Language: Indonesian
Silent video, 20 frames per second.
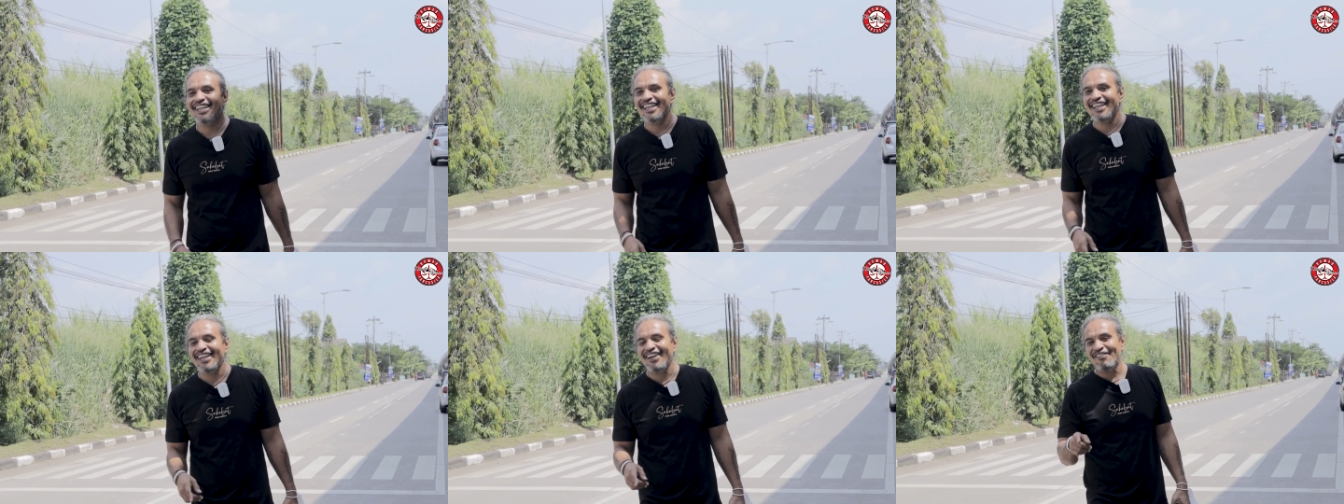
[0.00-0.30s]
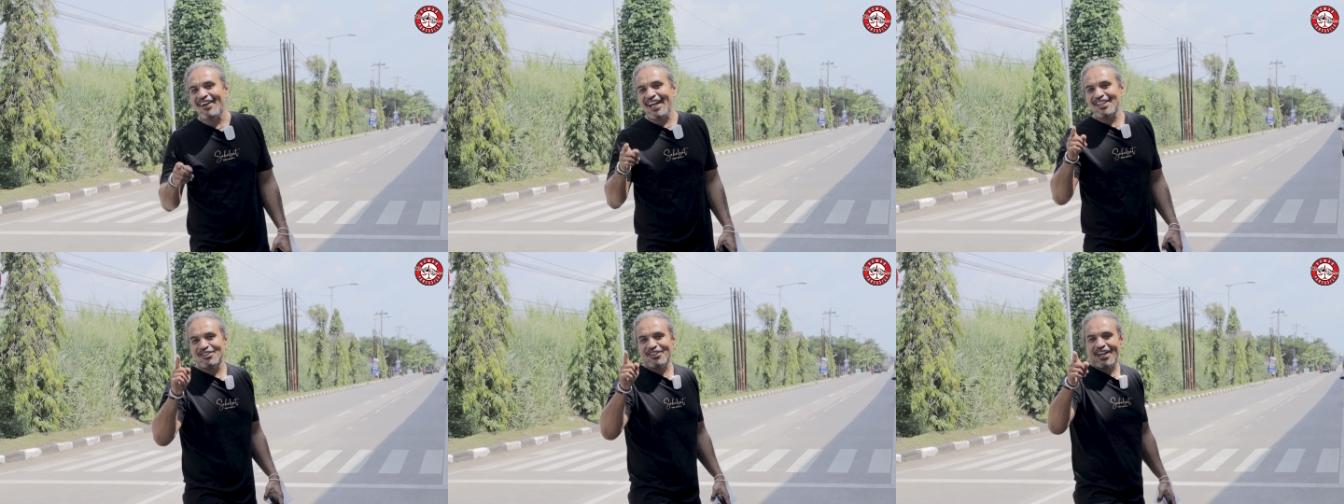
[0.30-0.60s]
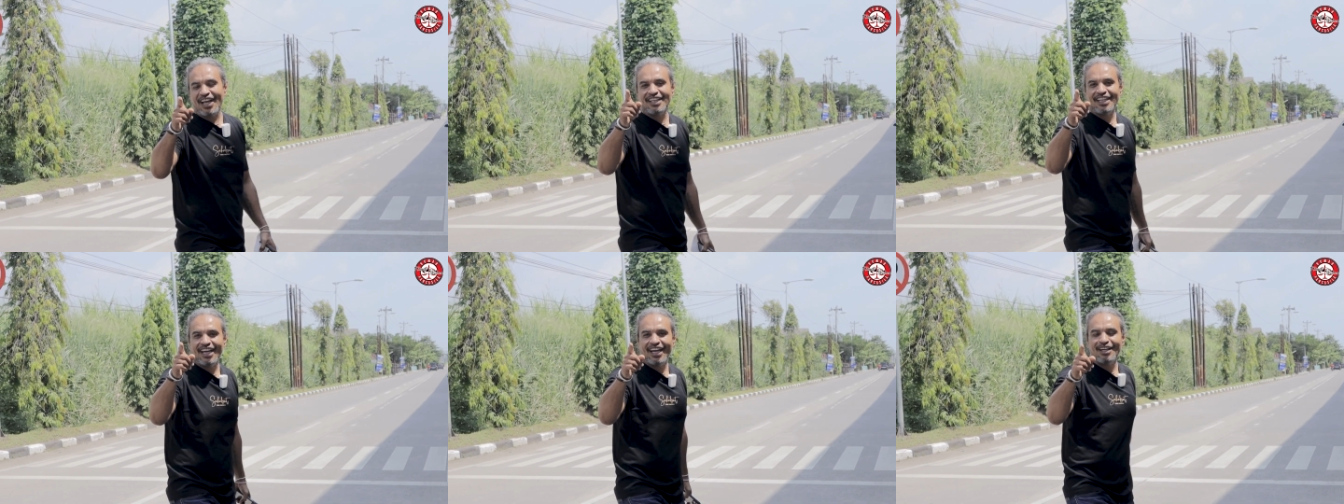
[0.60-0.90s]
Ini
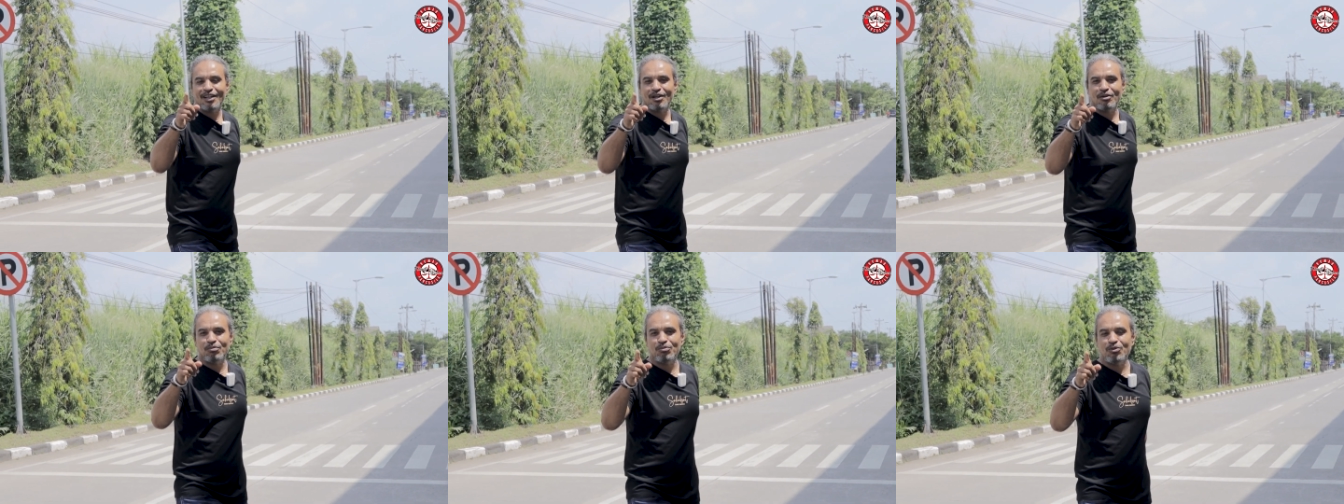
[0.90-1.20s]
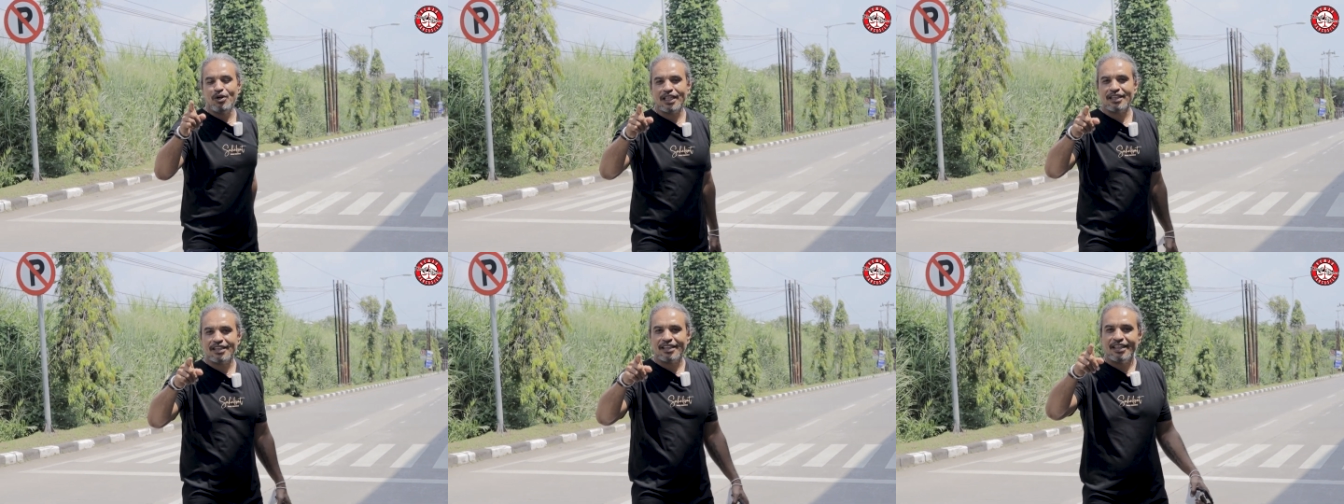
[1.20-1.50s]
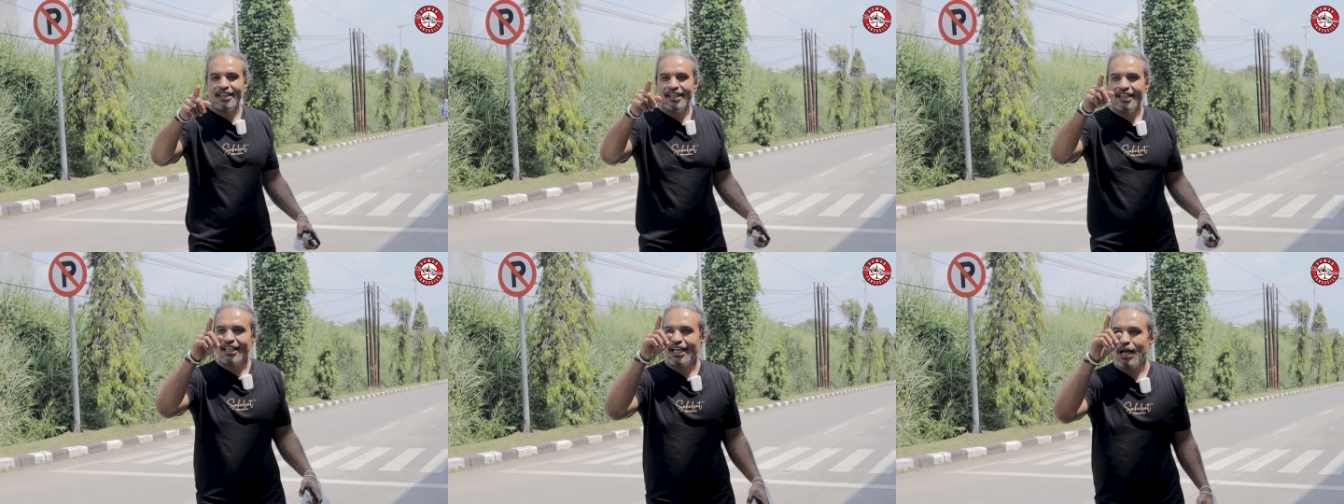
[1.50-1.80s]
masukan ya buat
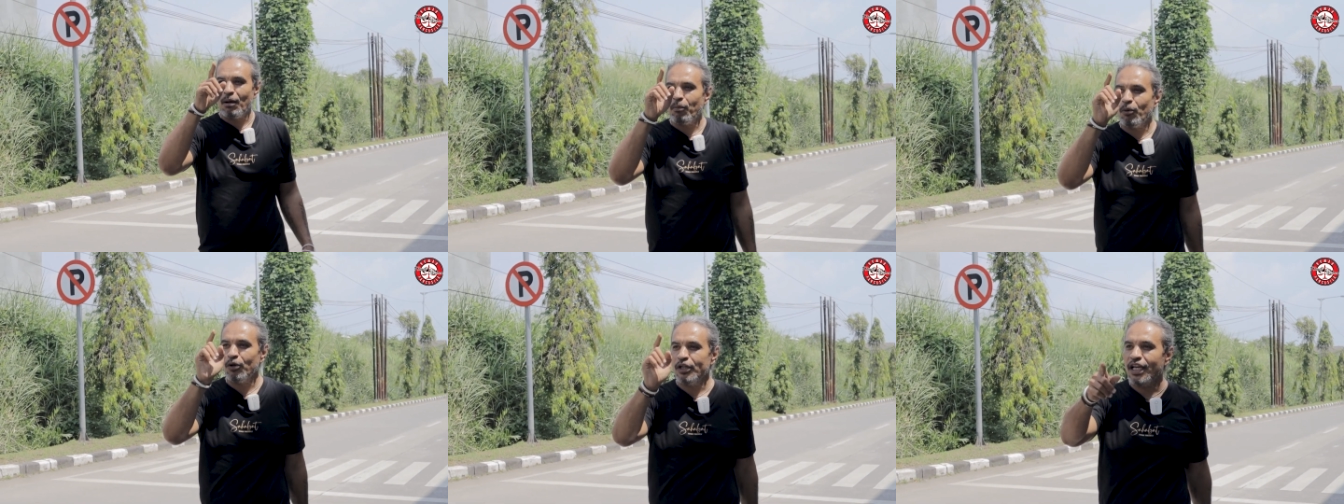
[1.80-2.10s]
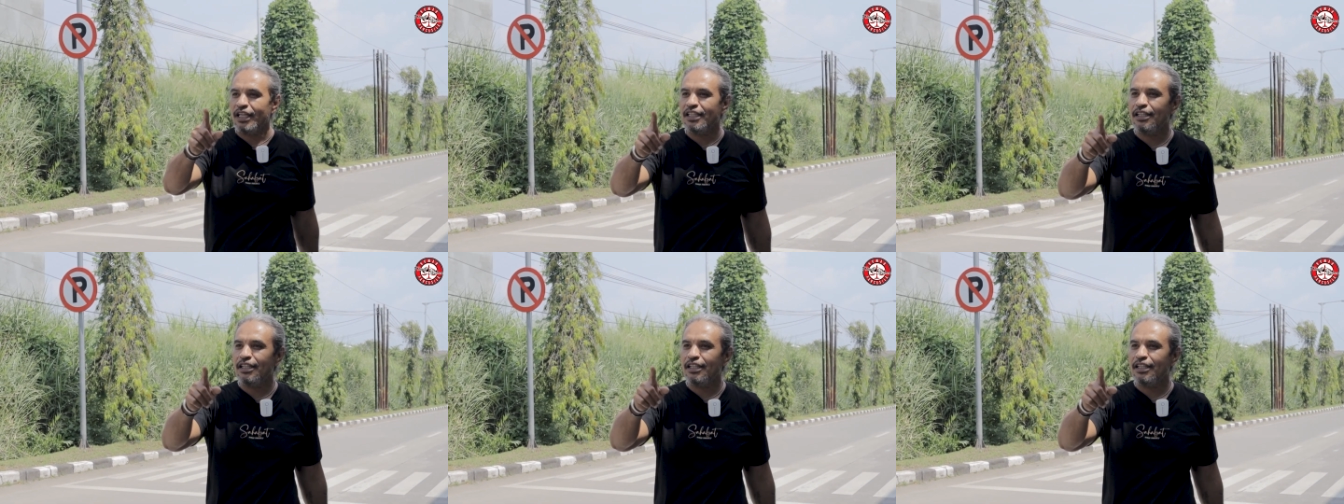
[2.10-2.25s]
Kapolda